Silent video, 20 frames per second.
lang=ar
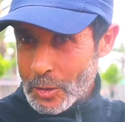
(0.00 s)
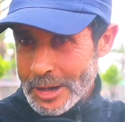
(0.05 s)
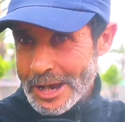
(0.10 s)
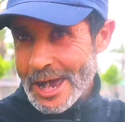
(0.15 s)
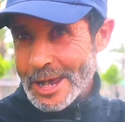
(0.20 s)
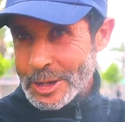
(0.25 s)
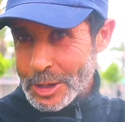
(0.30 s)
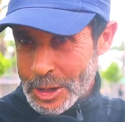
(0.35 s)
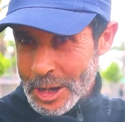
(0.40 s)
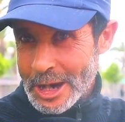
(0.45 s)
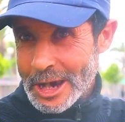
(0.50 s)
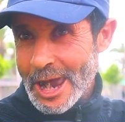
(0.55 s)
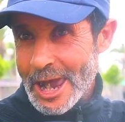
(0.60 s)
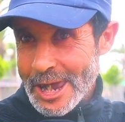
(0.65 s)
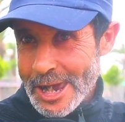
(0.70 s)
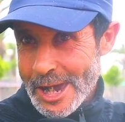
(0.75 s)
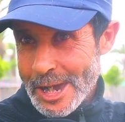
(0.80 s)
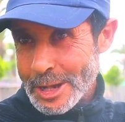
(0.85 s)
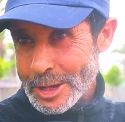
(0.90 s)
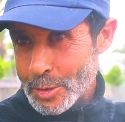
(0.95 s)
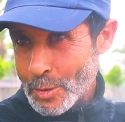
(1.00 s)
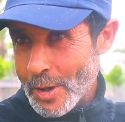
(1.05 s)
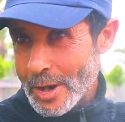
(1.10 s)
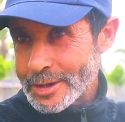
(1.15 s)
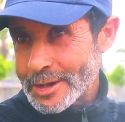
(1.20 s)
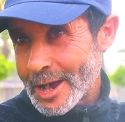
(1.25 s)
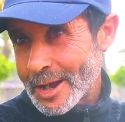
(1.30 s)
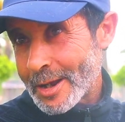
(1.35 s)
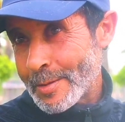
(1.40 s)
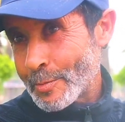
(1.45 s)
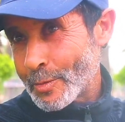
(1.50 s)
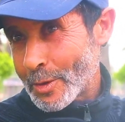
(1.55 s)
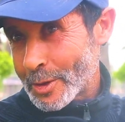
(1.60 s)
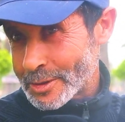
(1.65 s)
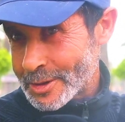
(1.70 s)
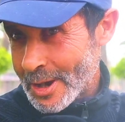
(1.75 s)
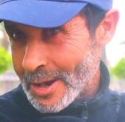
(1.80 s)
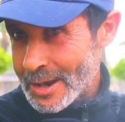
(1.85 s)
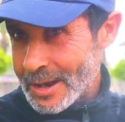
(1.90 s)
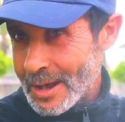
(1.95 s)
عليه هاد الشكايات وهذا راه
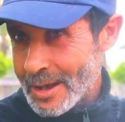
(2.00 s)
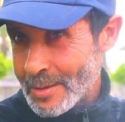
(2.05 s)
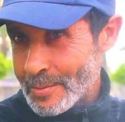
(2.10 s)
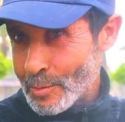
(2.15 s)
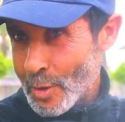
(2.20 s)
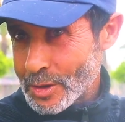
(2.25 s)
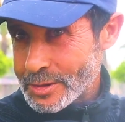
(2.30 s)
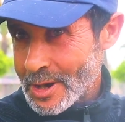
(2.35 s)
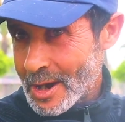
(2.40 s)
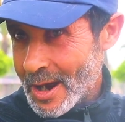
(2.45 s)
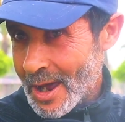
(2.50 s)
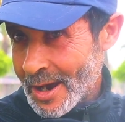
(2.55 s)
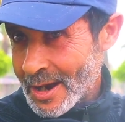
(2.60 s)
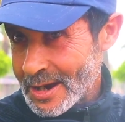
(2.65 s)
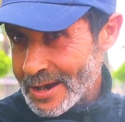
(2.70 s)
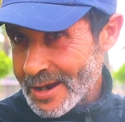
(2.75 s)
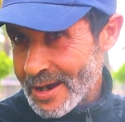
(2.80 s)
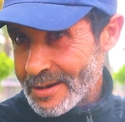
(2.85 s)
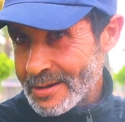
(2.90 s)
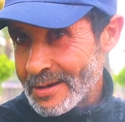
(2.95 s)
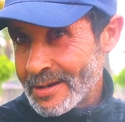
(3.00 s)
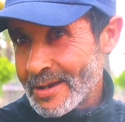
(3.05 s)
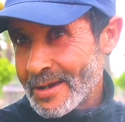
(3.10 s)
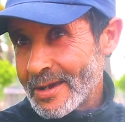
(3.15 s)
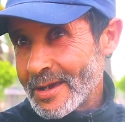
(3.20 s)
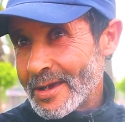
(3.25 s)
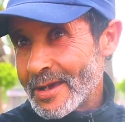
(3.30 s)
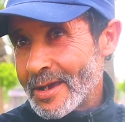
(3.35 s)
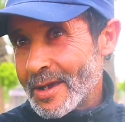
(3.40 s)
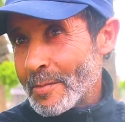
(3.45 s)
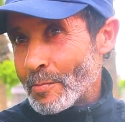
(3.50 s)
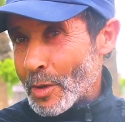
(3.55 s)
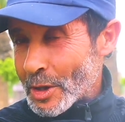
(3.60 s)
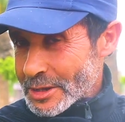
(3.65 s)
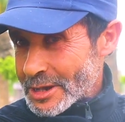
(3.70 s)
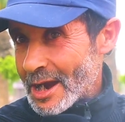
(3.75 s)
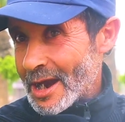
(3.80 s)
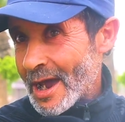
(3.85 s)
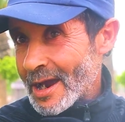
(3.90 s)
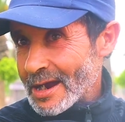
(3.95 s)
مختل محتل عقليا
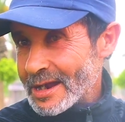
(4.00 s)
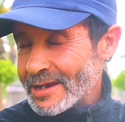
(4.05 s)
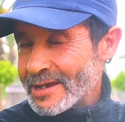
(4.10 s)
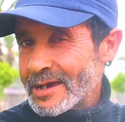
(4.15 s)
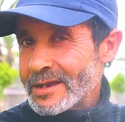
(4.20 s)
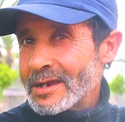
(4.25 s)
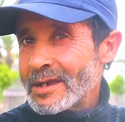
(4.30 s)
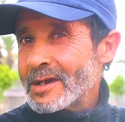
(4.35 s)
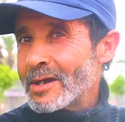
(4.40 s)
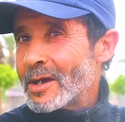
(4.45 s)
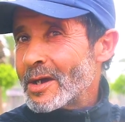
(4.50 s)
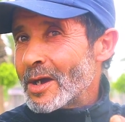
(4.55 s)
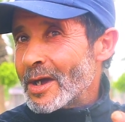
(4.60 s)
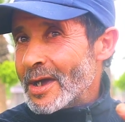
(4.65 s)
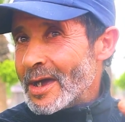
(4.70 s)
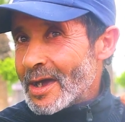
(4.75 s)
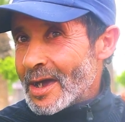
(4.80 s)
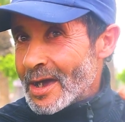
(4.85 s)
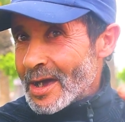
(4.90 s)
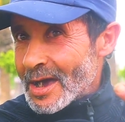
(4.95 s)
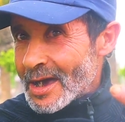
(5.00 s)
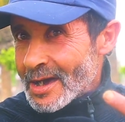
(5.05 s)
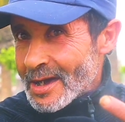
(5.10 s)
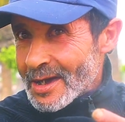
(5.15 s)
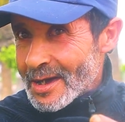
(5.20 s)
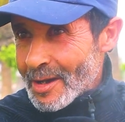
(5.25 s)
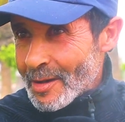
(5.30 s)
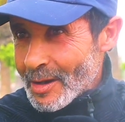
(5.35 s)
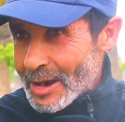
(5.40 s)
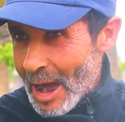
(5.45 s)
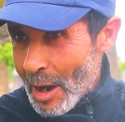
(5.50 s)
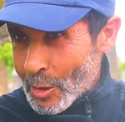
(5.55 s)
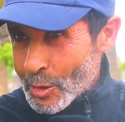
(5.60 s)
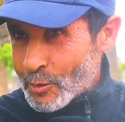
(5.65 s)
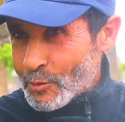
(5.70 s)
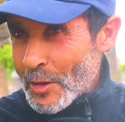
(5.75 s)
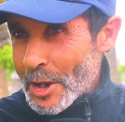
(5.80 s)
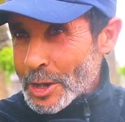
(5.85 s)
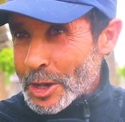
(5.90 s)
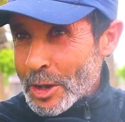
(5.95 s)
مختل عقليا آه،
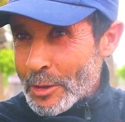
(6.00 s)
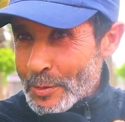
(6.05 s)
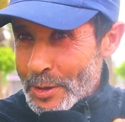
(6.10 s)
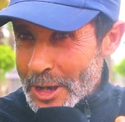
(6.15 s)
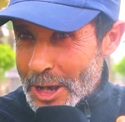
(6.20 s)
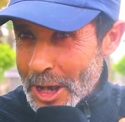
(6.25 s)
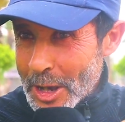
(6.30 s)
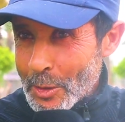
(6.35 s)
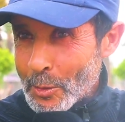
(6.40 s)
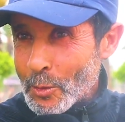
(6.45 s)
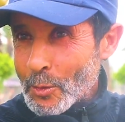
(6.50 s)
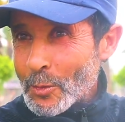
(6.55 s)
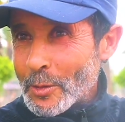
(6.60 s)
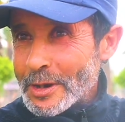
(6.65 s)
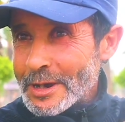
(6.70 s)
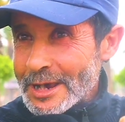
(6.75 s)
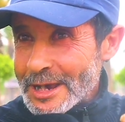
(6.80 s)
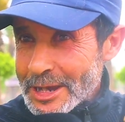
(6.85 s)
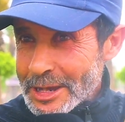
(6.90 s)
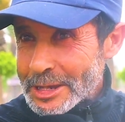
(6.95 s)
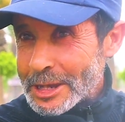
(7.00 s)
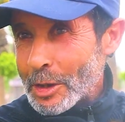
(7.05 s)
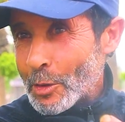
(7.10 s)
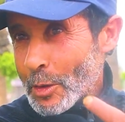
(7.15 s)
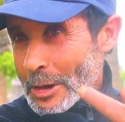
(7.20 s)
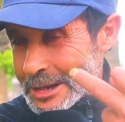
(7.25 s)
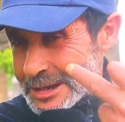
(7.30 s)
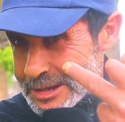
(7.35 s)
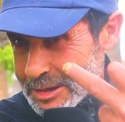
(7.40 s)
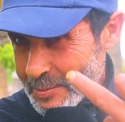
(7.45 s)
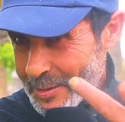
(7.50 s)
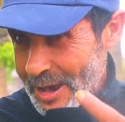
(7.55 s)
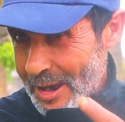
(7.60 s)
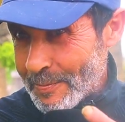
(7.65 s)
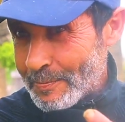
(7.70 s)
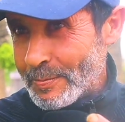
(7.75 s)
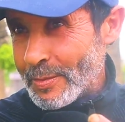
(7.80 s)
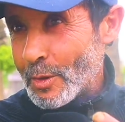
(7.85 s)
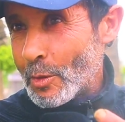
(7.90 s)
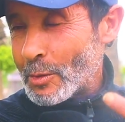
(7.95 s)
العود فاش يمشيو يديوه
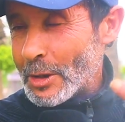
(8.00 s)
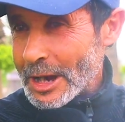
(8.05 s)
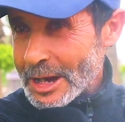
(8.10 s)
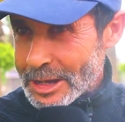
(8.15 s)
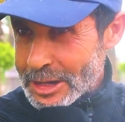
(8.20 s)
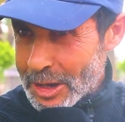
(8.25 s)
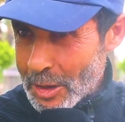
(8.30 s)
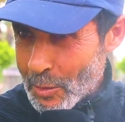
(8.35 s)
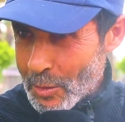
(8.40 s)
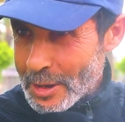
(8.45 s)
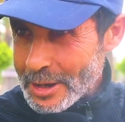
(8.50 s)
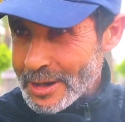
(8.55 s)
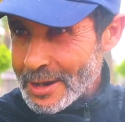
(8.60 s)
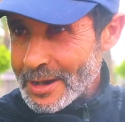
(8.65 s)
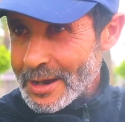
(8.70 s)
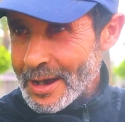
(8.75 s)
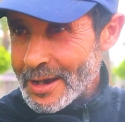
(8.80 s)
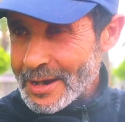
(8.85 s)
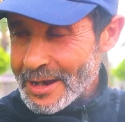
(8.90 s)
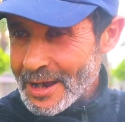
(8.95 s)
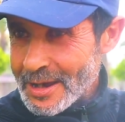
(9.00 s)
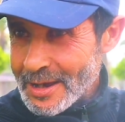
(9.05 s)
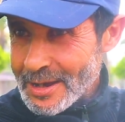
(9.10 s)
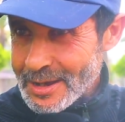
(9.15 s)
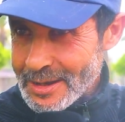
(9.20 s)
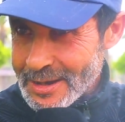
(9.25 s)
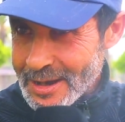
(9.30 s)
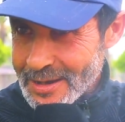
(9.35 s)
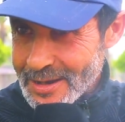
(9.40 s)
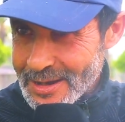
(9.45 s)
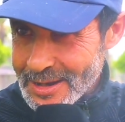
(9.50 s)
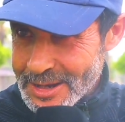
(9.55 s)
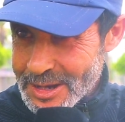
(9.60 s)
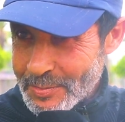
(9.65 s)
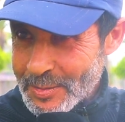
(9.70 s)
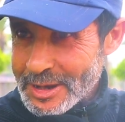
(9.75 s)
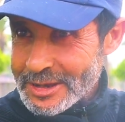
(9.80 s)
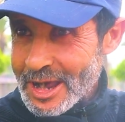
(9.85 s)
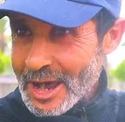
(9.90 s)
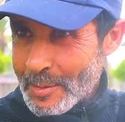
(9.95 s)
للطبيب ولا يديوه
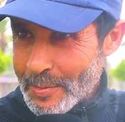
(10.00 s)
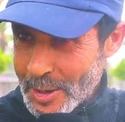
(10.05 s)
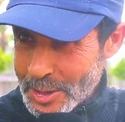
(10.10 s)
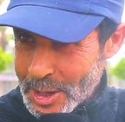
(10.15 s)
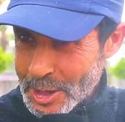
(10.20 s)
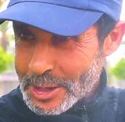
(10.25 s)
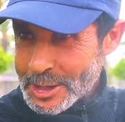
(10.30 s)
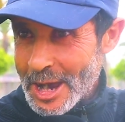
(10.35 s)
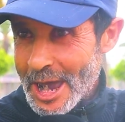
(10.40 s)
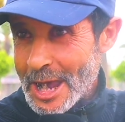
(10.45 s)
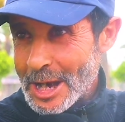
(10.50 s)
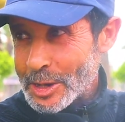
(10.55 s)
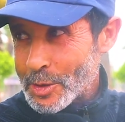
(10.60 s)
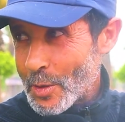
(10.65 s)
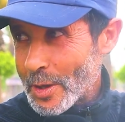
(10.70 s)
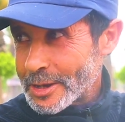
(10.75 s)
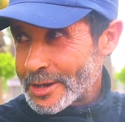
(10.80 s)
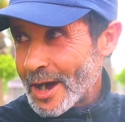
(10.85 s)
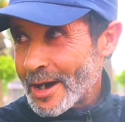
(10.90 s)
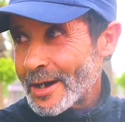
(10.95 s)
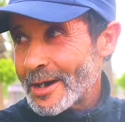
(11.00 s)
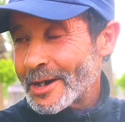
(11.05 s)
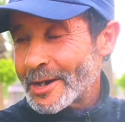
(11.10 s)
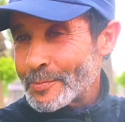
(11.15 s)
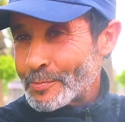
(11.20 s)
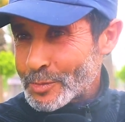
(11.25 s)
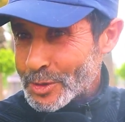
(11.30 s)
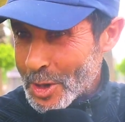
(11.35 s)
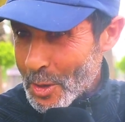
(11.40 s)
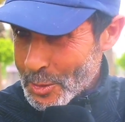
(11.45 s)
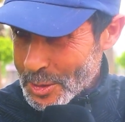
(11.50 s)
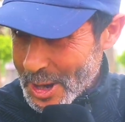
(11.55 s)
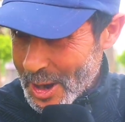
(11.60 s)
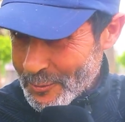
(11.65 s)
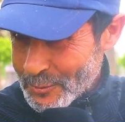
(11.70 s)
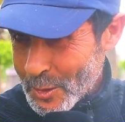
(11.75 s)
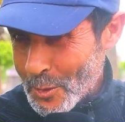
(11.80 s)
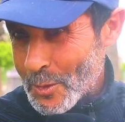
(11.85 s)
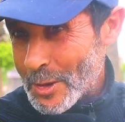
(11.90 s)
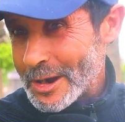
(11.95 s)
للسبيطار باش يتعالجوا هذا مشاو
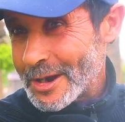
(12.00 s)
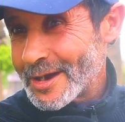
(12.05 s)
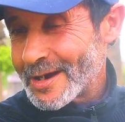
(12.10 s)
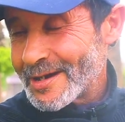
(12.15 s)
صيفطوه